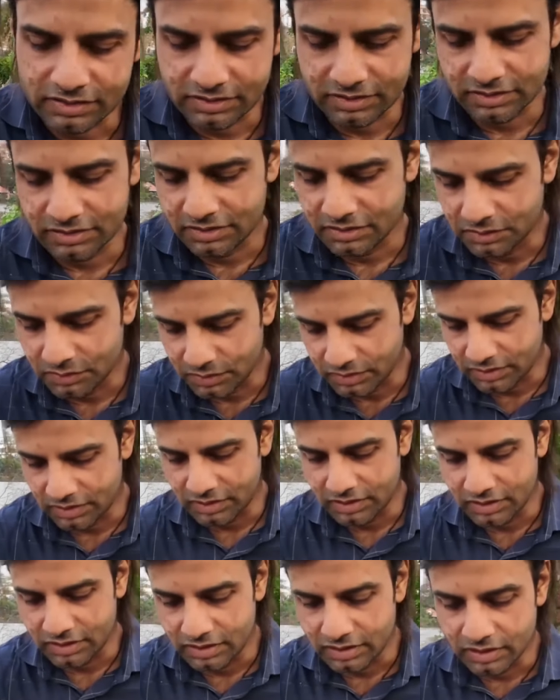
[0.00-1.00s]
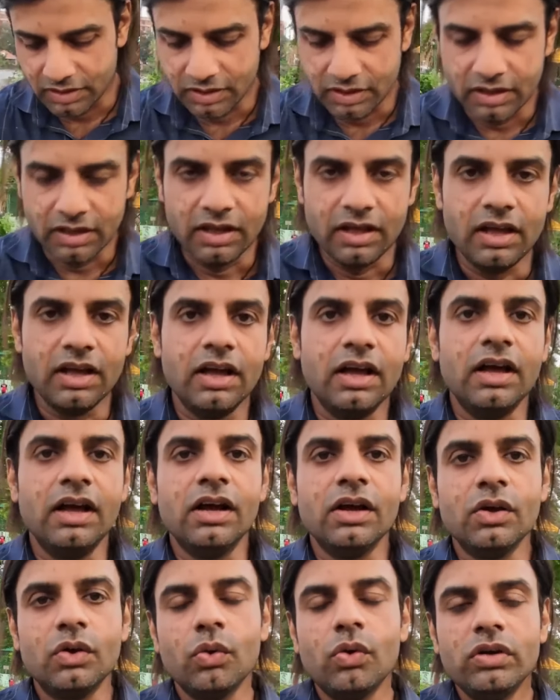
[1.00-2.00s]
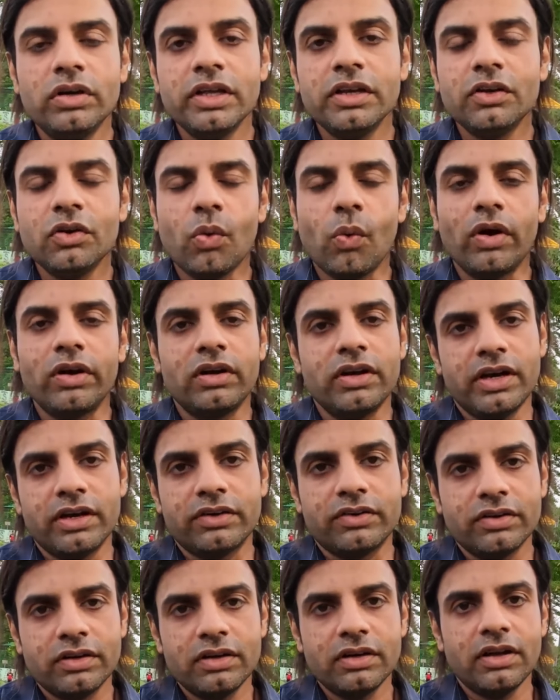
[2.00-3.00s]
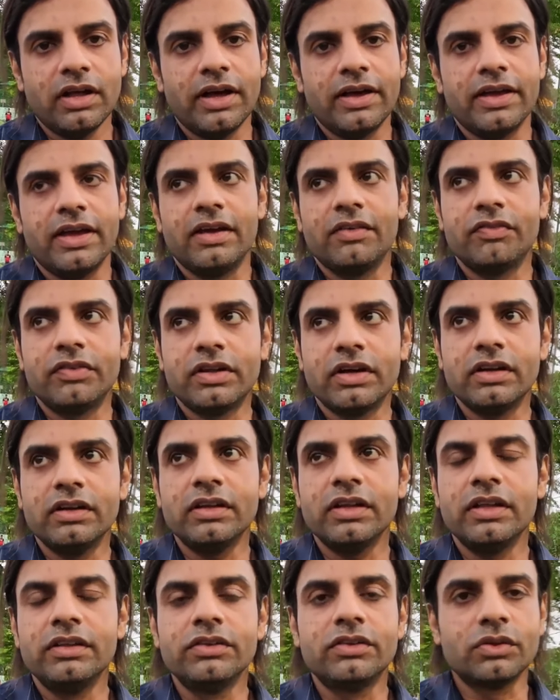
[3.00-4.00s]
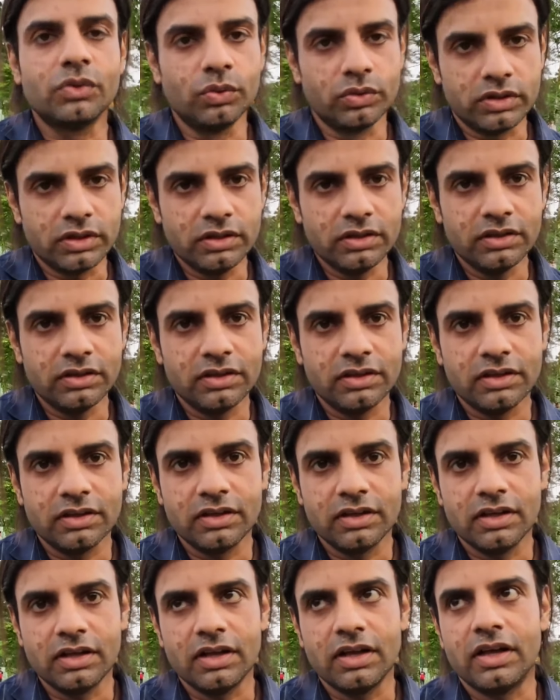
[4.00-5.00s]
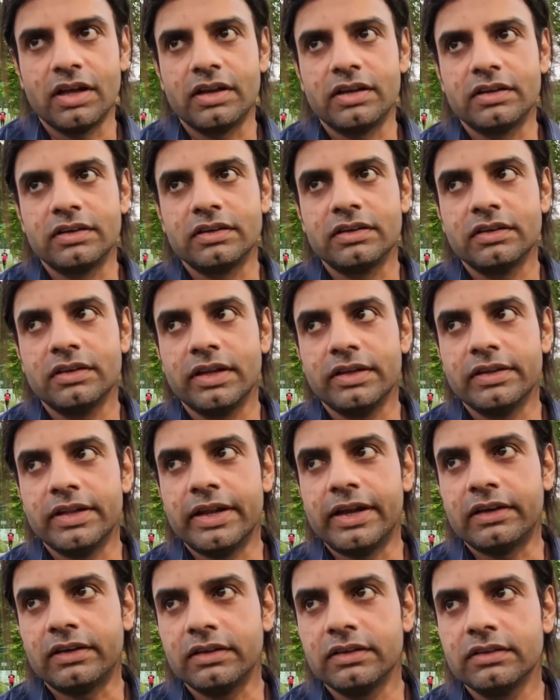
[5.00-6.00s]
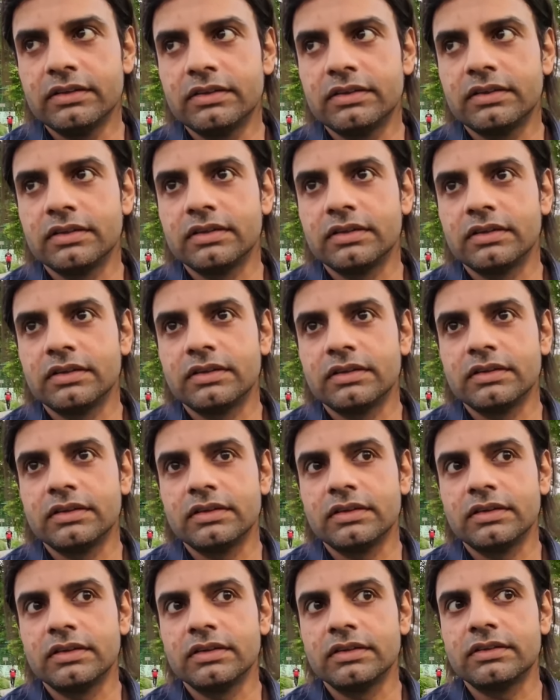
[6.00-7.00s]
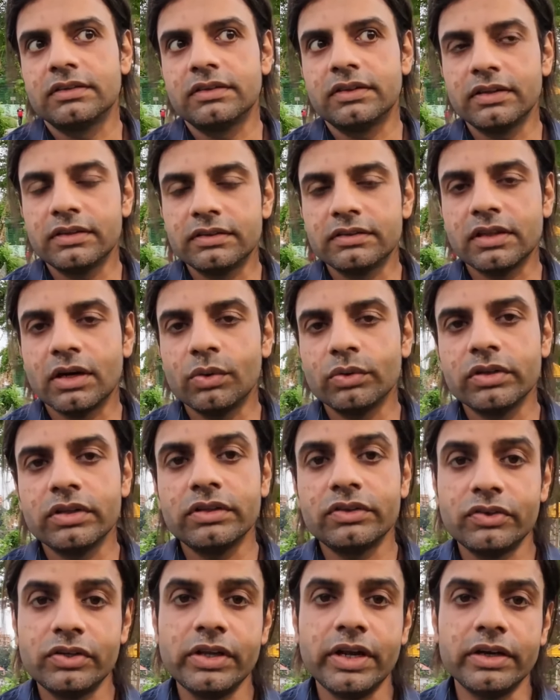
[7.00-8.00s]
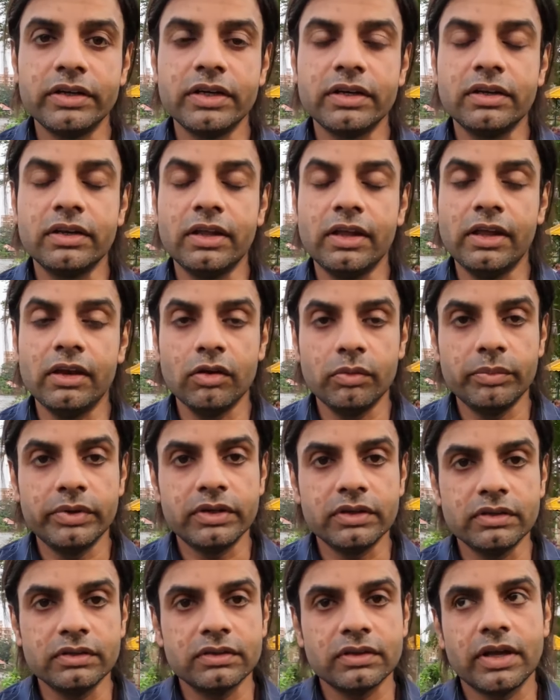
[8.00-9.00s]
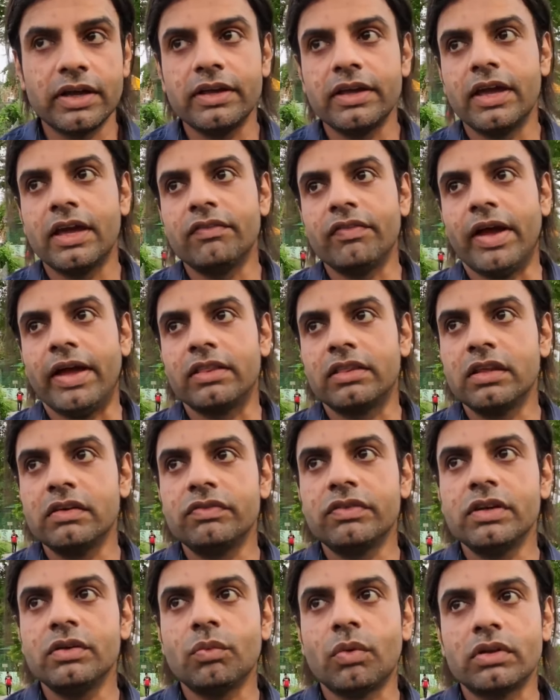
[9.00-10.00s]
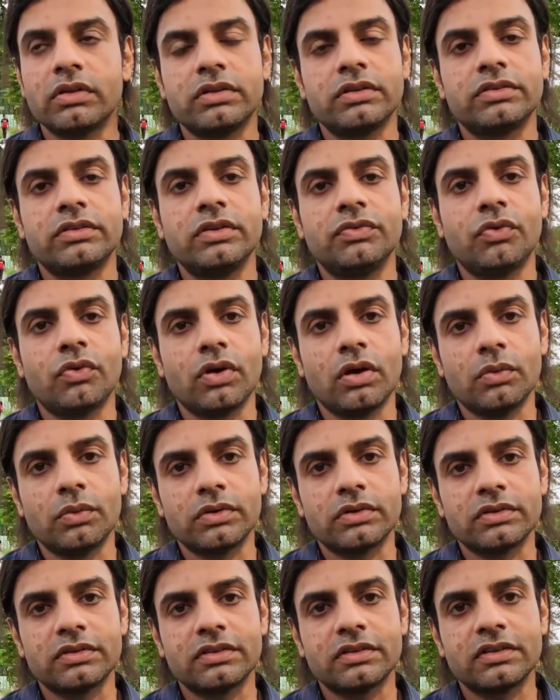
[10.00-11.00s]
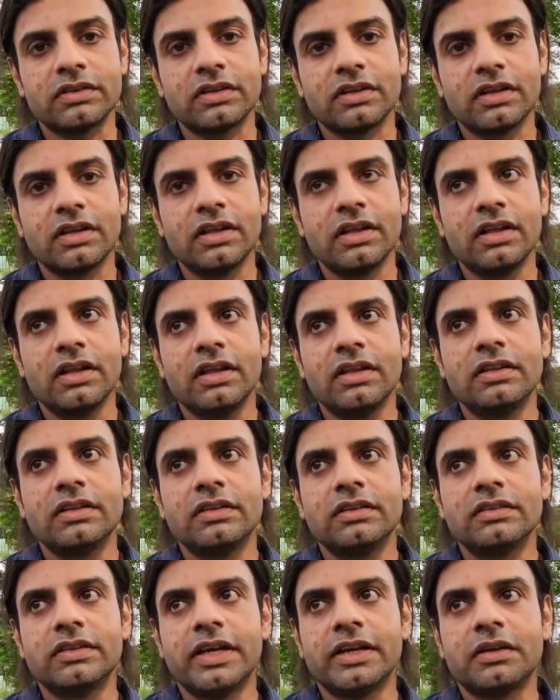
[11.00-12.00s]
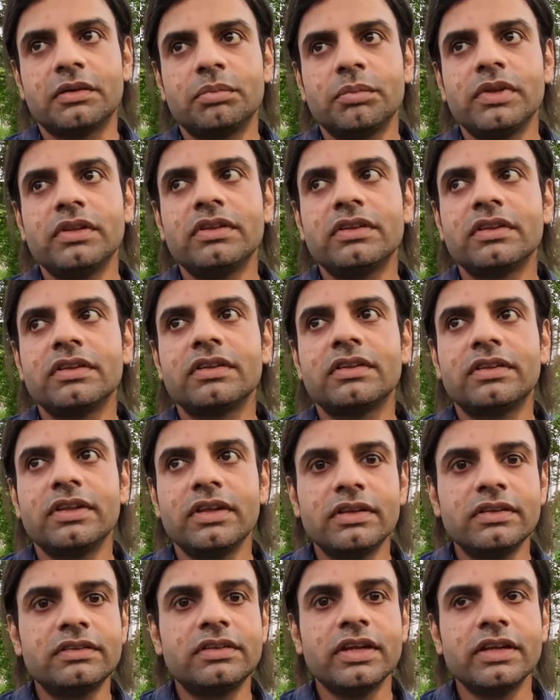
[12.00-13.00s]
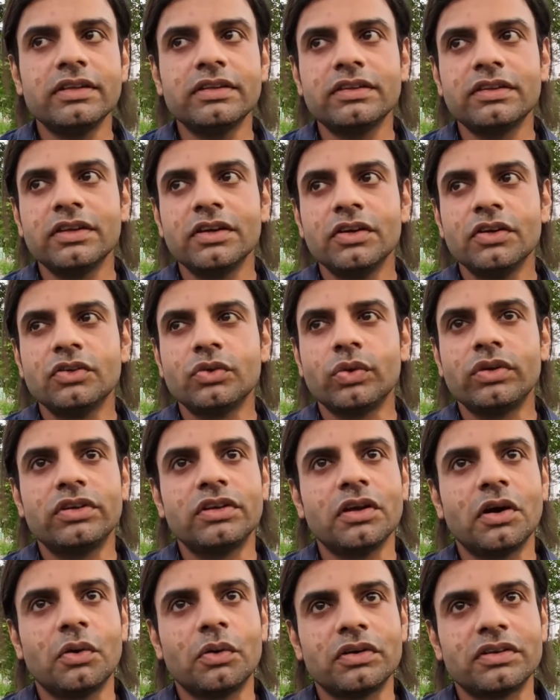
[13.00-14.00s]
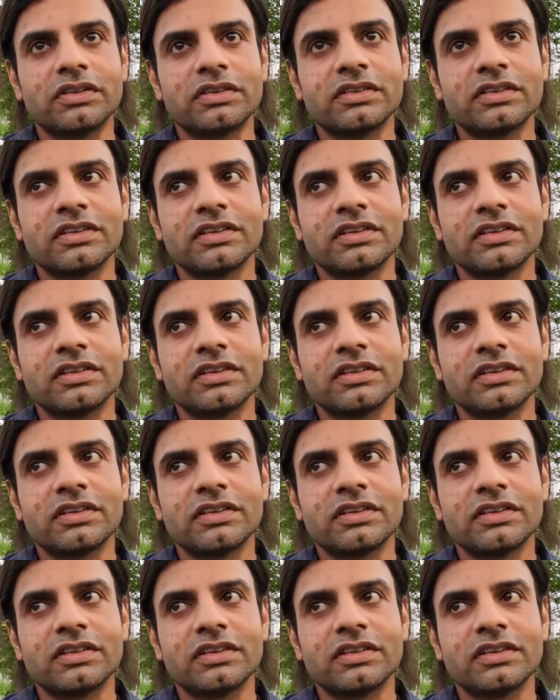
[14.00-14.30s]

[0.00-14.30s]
अच्छा ओके okay. गोल्डन आई हैव डन इन स्कूटर एंड दैट इज सिक्स थाउजेंड थ्री हंड्रेड किलोमीटर्स आई हैव अचीव इन वन सिक्सटी फोर आवर्स ओ माई गुड दैट मीन्स सिक्स डेज ट्वेंटी आवर्स